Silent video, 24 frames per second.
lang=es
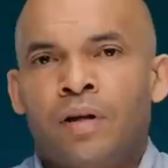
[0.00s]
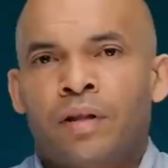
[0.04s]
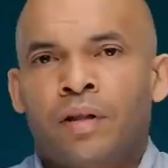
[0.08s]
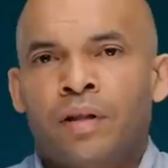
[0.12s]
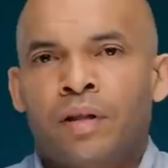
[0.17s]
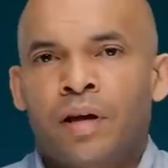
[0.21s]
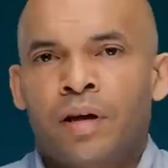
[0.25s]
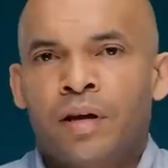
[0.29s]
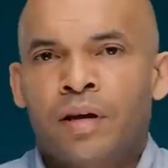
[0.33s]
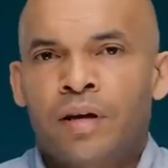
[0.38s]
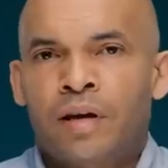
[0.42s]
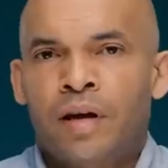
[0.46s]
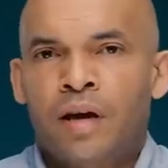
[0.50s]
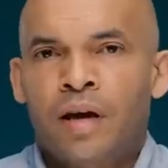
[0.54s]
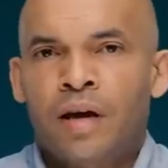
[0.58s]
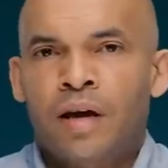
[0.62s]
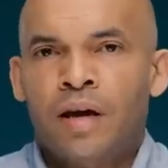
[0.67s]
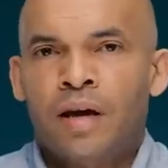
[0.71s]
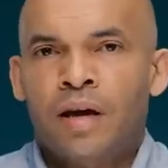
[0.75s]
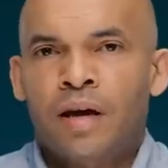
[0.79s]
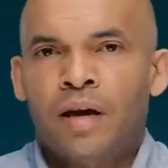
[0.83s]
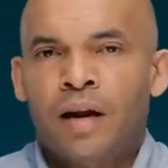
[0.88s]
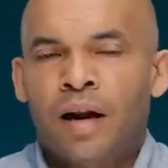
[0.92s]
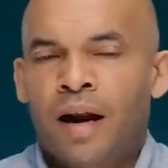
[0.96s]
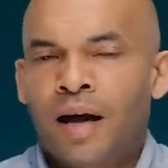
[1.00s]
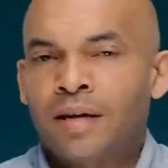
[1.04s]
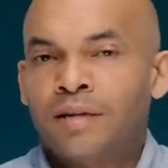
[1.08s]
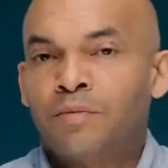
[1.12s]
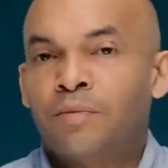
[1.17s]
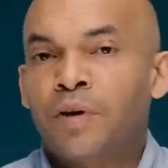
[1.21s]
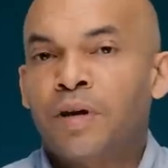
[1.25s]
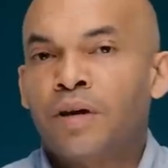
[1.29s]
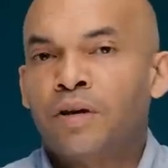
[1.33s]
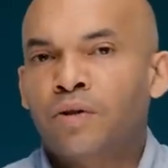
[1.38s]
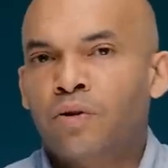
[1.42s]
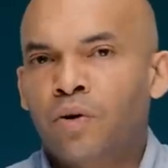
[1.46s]
de que las
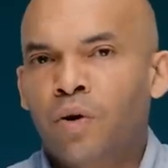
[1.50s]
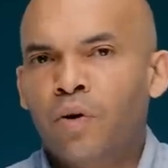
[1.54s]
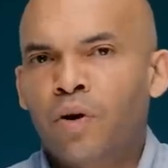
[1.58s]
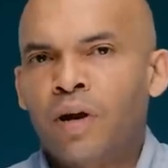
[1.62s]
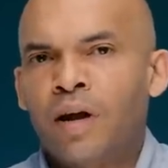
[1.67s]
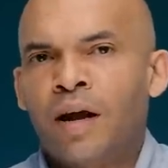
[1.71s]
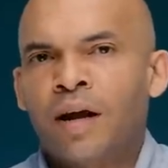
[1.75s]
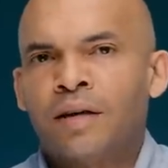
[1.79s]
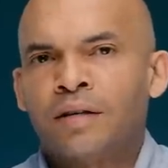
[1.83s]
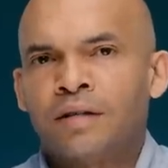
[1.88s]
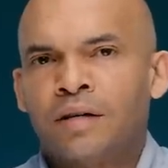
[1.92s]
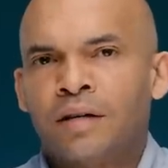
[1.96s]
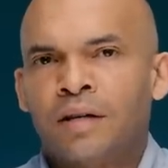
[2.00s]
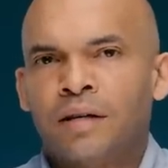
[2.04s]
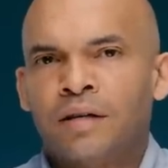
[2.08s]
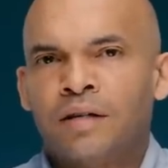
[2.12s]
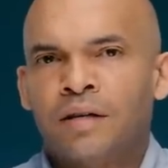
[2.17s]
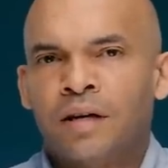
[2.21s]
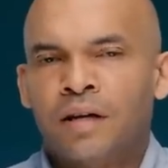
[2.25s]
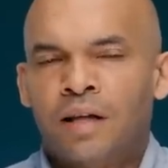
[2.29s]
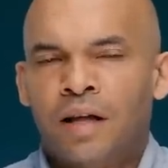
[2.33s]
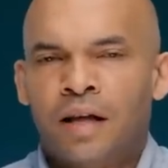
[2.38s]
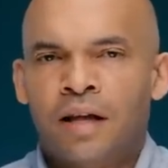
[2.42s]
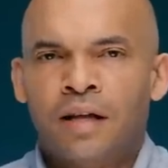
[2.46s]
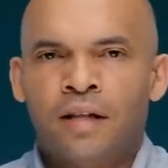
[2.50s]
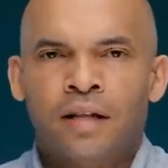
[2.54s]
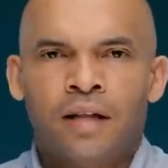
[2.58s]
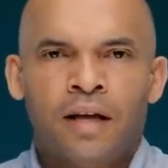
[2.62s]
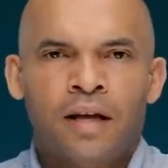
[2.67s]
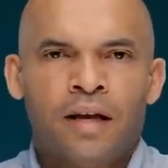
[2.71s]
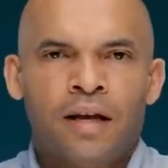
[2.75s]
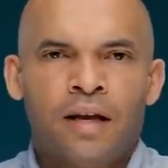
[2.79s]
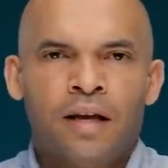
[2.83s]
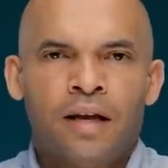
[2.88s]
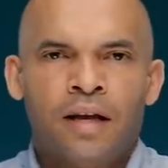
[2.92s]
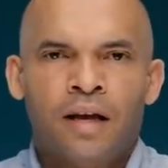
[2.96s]
victorias que se den
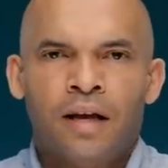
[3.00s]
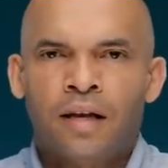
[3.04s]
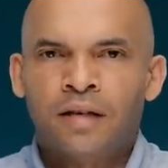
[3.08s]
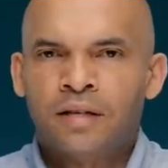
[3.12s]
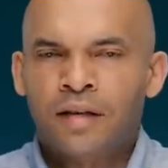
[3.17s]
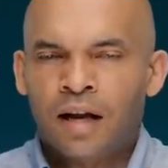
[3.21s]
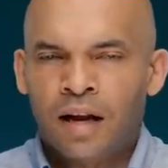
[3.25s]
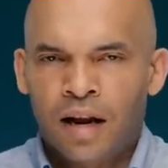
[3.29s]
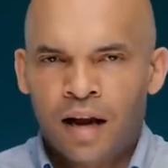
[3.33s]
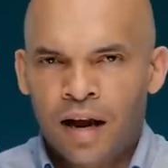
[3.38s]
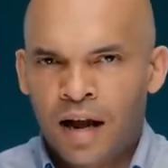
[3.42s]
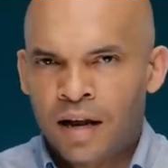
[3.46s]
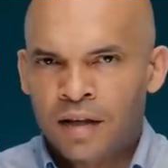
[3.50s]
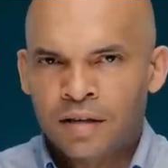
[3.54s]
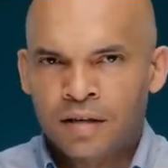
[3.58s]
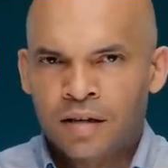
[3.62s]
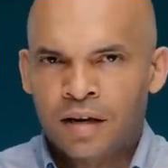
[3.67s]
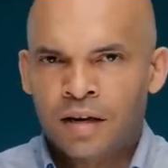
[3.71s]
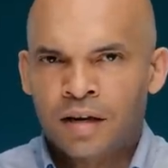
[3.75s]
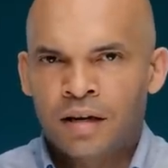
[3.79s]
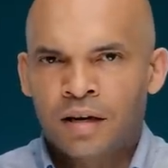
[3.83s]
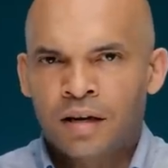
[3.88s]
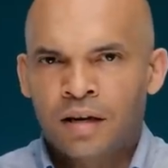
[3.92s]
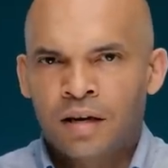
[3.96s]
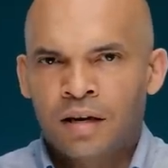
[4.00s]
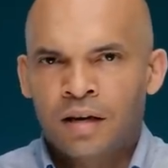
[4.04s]
de esa alianza